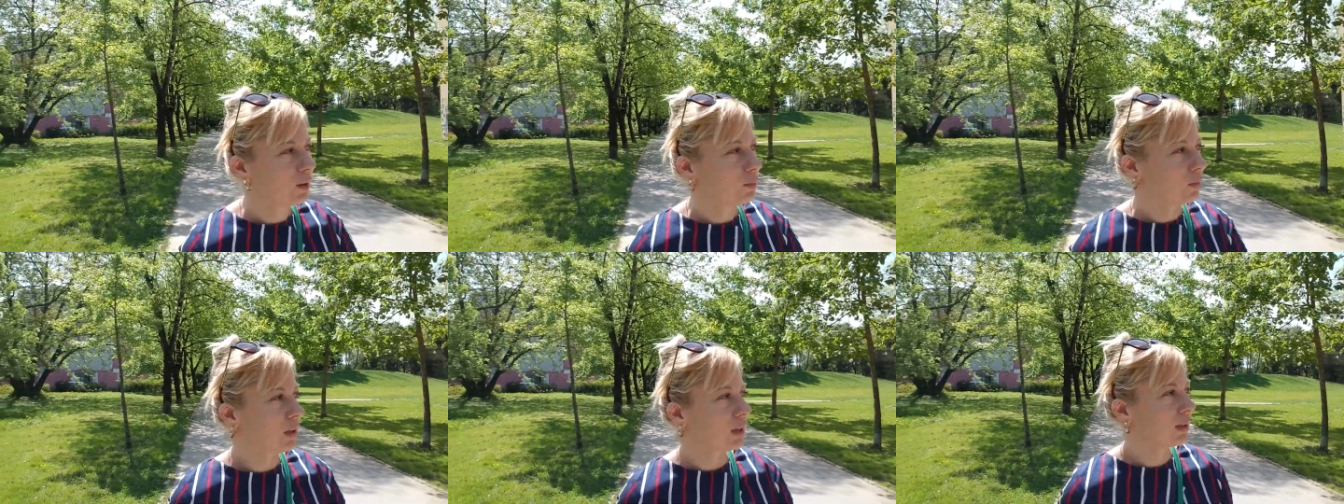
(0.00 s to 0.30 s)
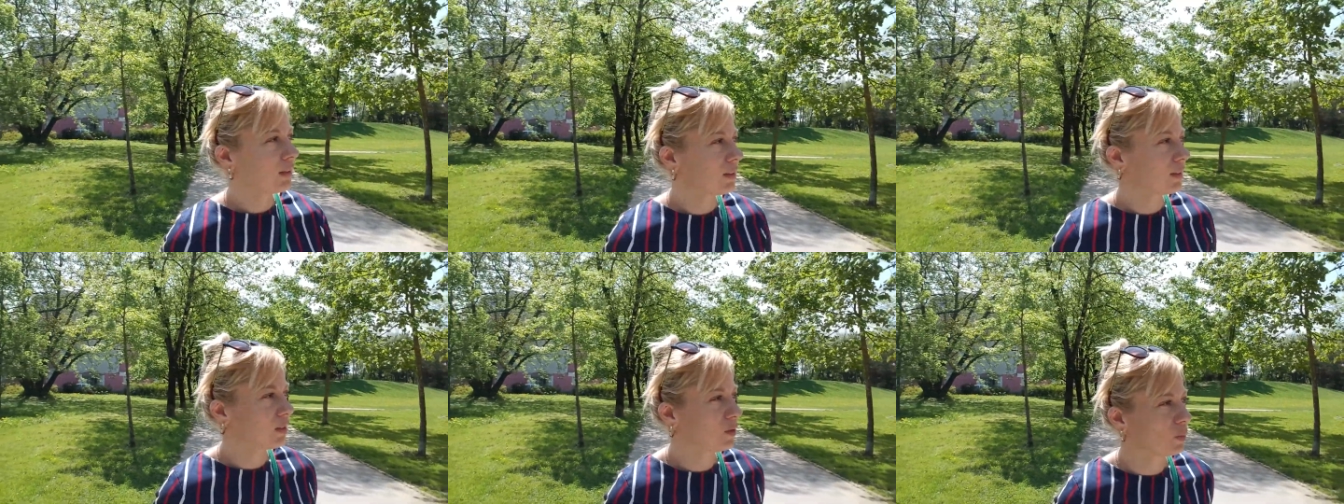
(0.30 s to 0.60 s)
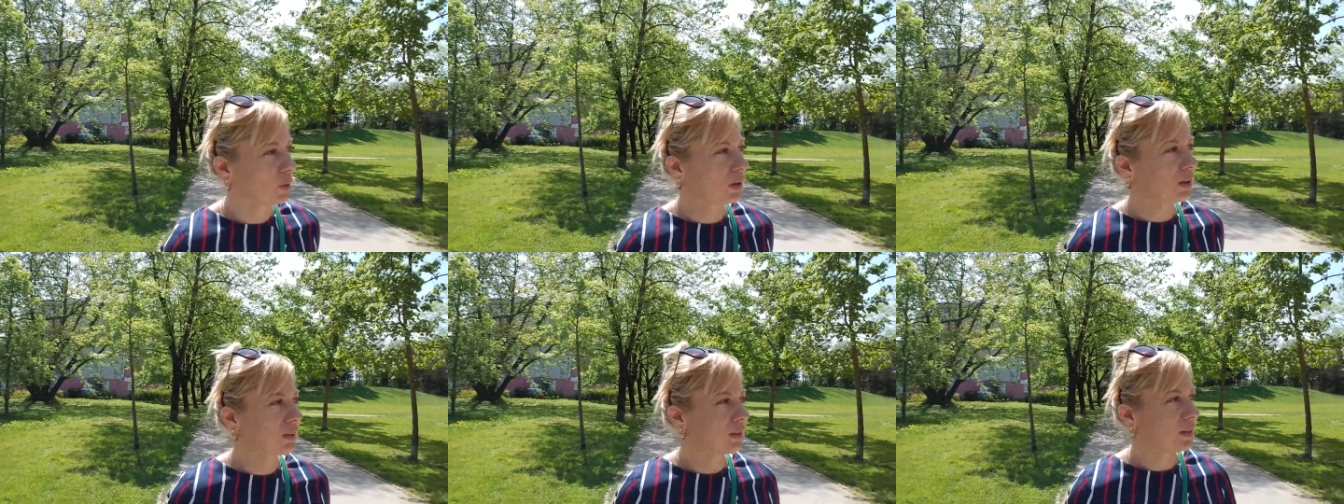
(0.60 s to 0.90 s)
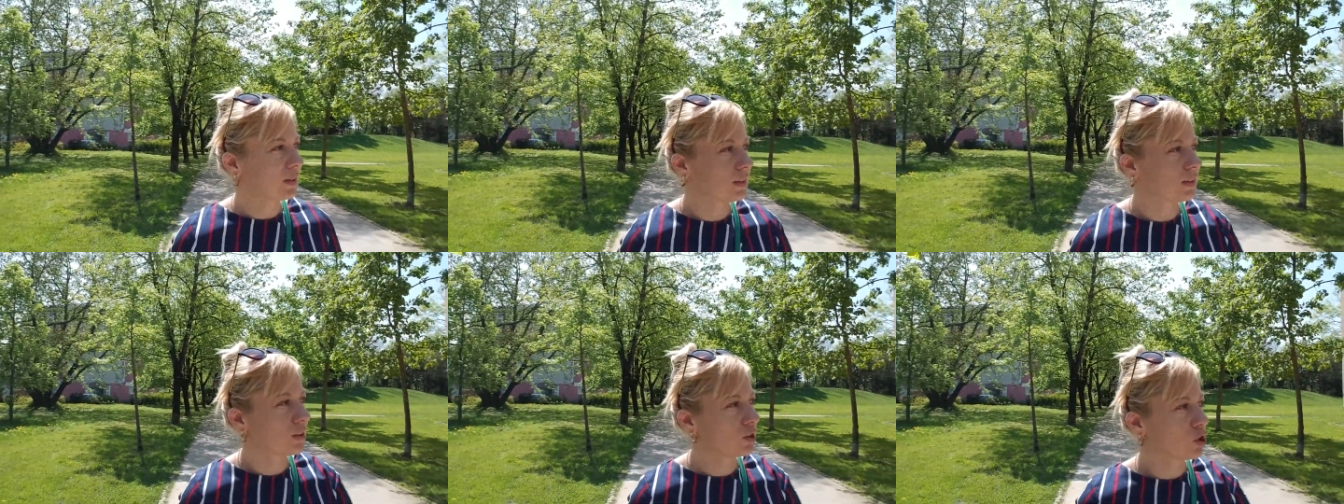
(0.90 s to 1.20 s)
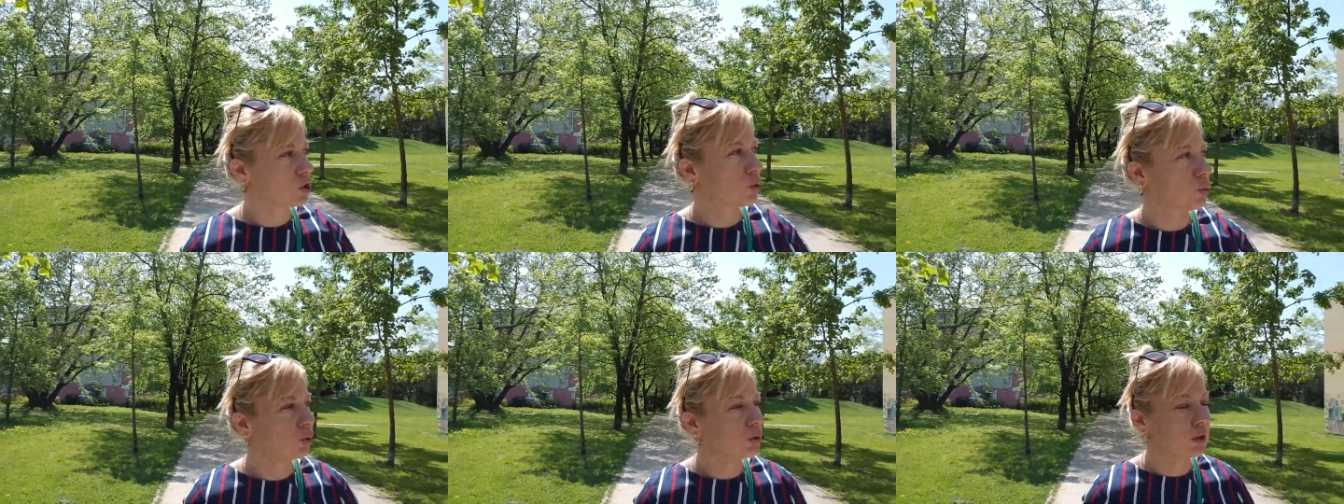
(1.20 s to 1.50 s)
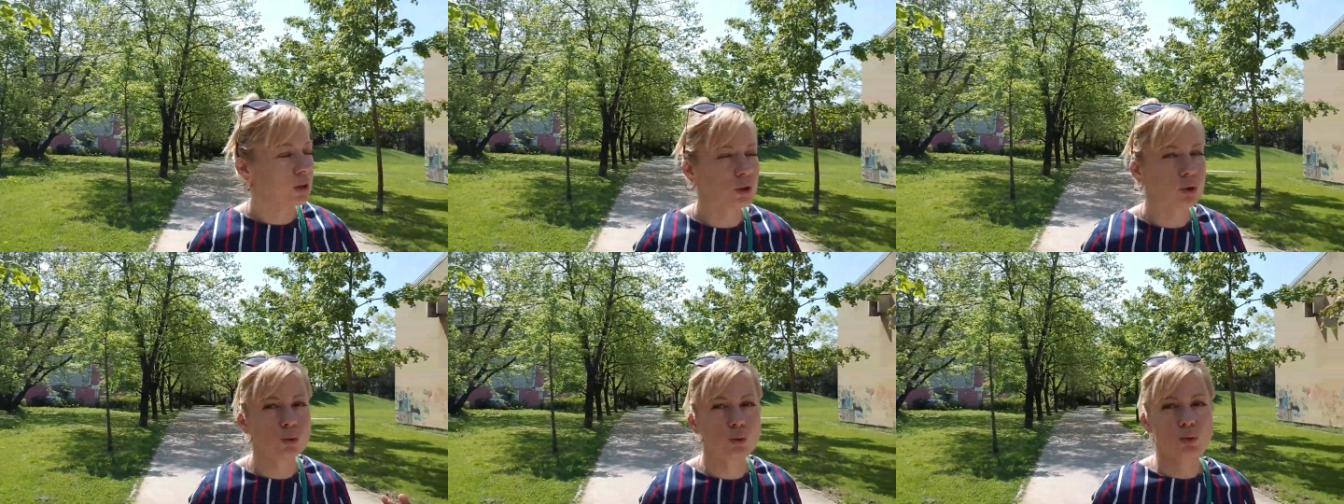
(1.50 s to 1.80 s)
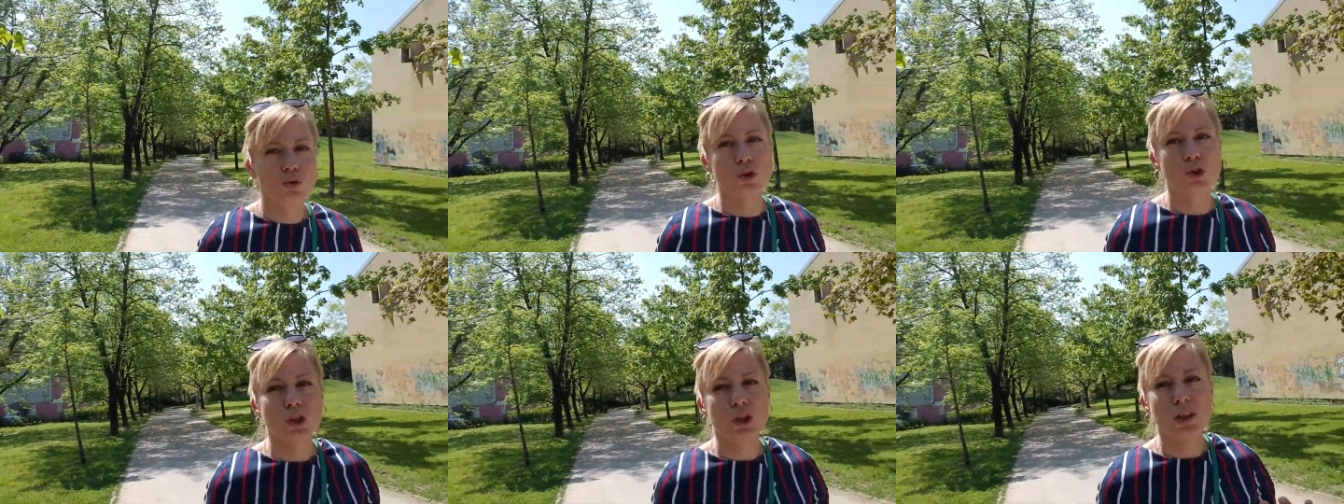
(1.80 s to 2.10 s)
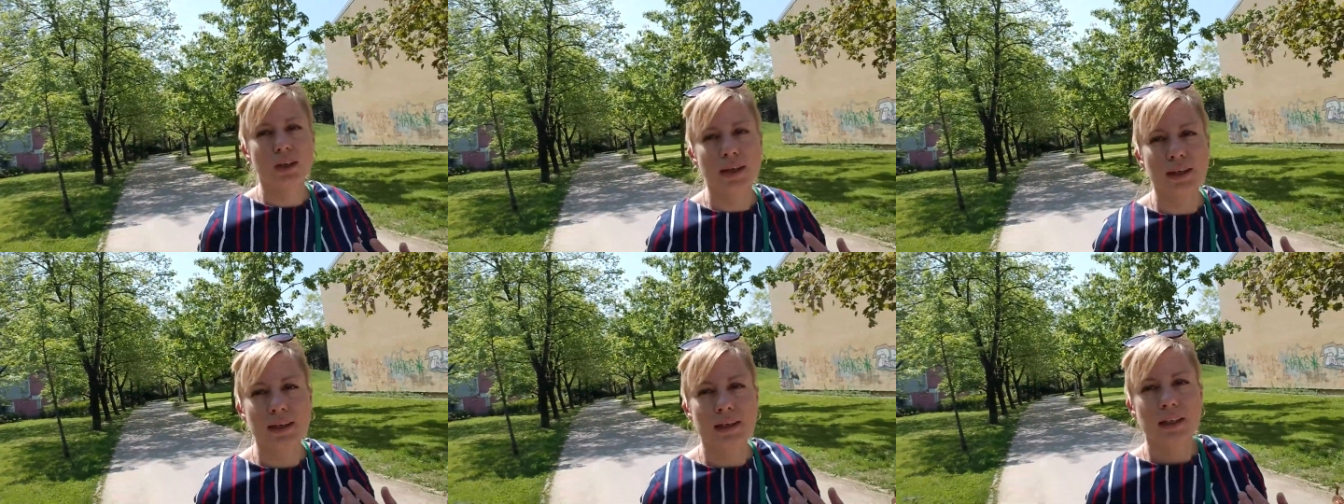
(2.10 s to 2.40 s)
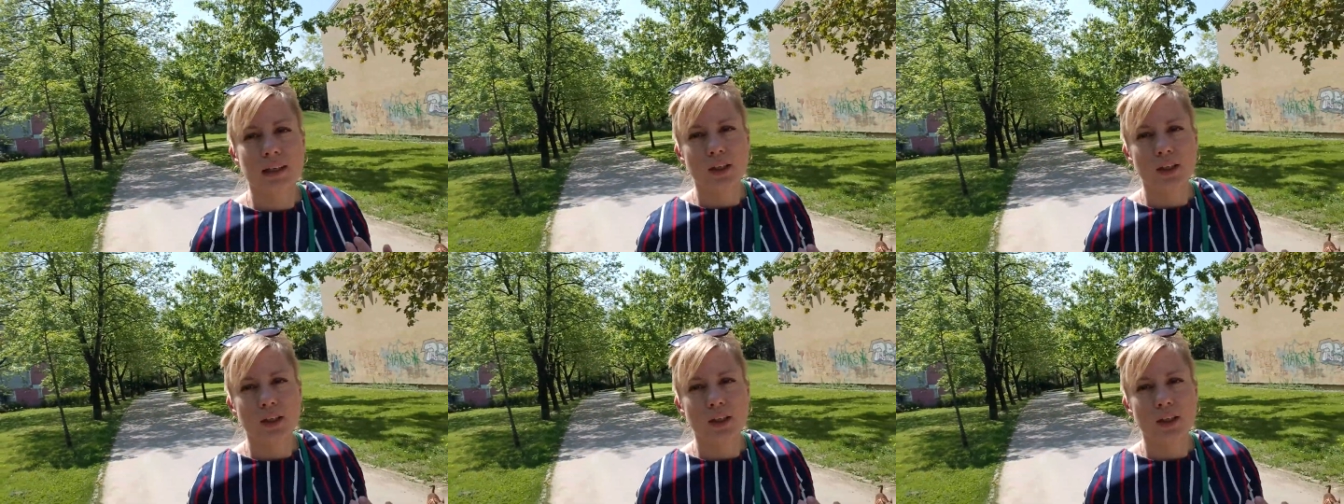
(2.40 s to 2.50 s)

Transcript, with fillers: мне хотелось показать ей что-то лучшее,